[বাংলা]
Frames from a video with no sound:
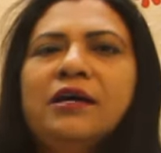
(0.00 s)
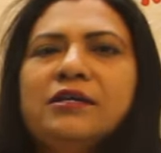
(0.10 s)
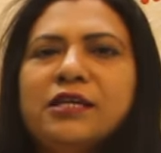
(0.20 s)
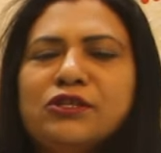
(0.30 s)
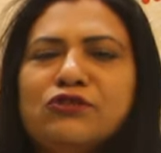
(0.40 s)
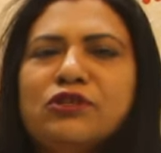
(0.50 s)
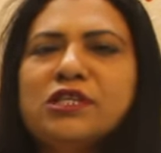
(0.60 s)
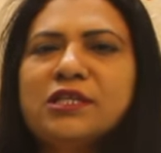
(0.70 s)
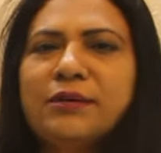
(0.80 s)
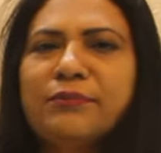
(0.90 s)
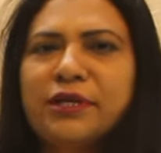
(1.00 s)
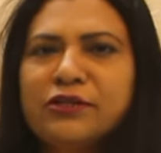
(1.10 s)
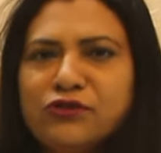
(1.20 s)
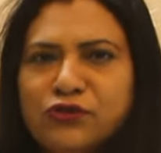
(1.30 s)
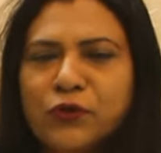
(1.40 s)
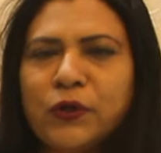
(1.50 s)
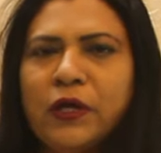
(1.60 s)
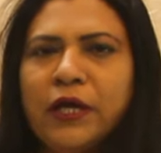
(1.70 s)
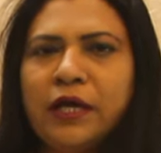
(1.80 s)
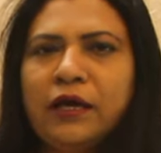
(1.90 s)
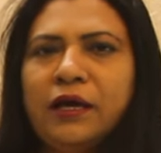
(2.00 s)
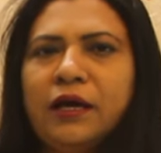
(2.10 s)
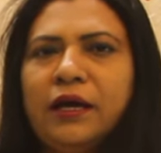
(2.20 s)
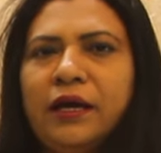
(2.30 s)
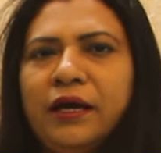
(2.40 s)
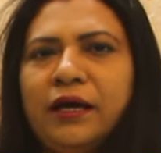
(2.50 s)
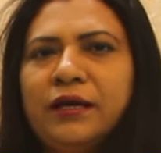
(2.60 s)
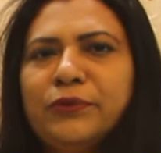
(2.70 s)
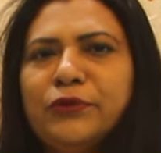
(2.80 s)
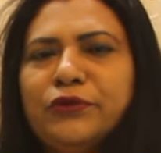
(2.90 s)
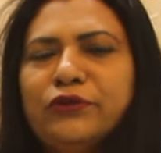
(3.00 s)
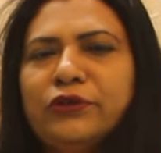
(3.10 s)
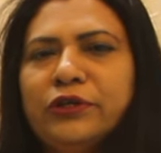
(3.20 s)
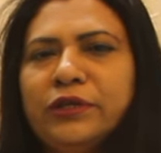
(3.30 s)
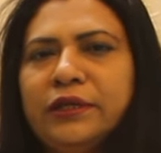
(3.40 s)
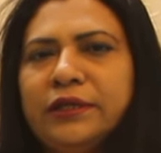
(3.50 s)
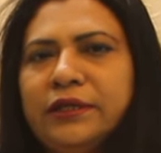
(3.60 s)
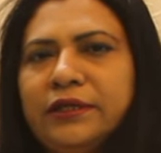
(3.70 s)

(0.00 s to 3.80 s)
সাতচল্লিশ নাম্বার স্টল হ্যাঁ এবং এই